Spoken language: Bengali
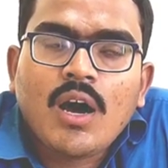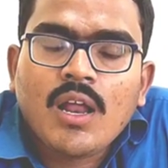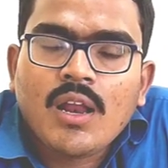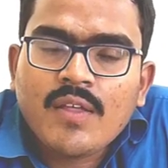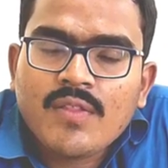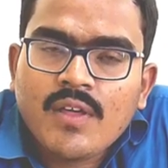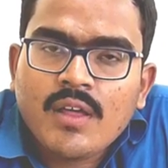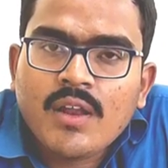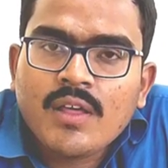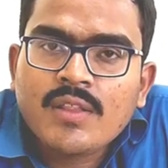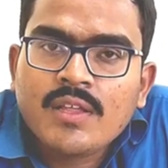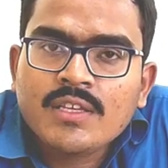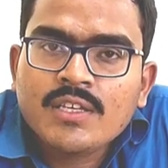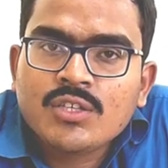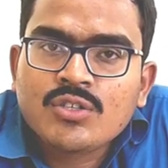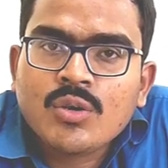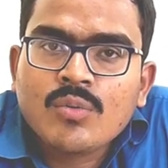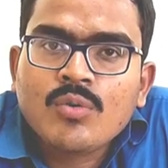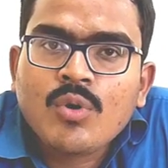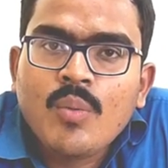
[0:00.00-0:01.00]
আলাদা আলাদা
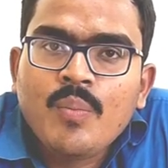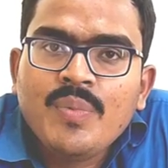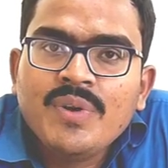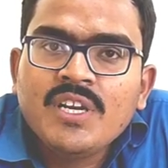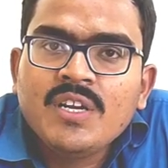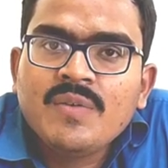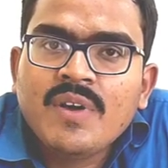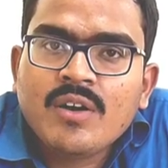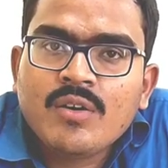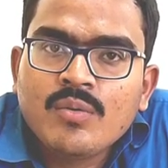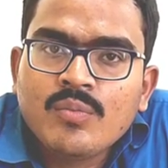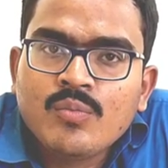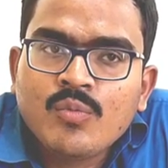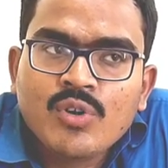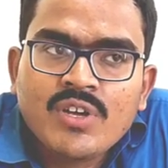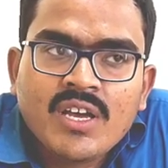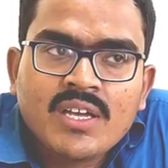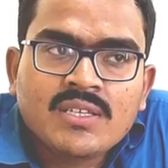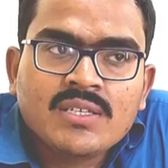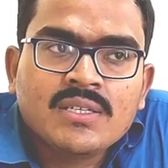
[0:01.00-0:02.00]
যেসব কম্পিটিটিভ এখন
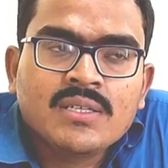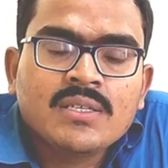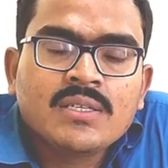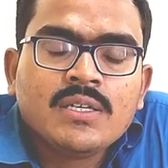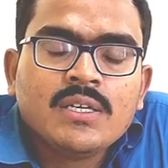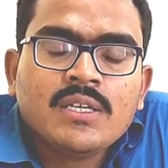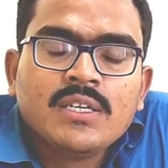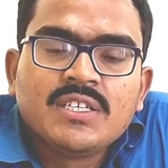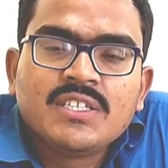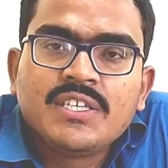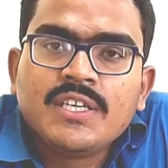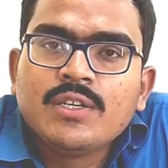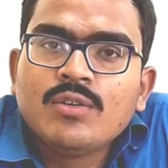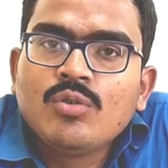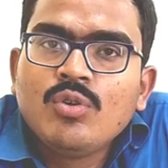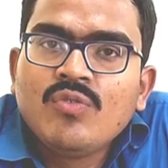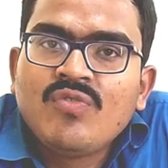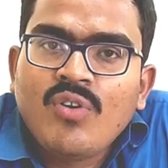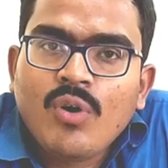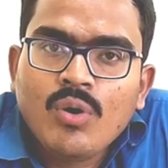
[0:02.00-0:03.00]
বই আছে
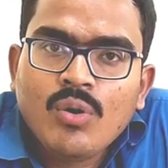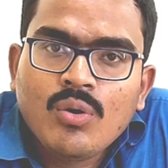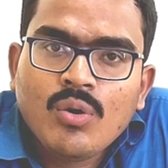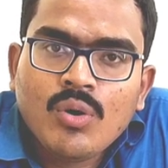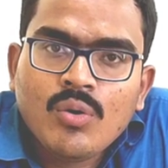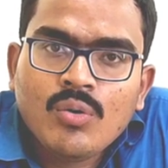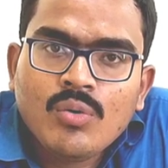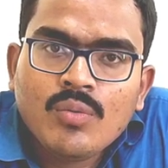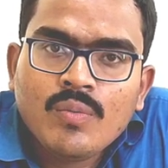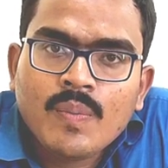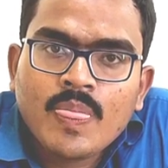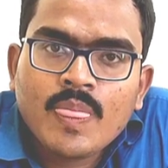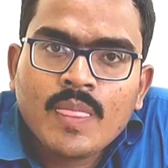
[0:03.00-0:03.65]
সেইগুলো ফলো করো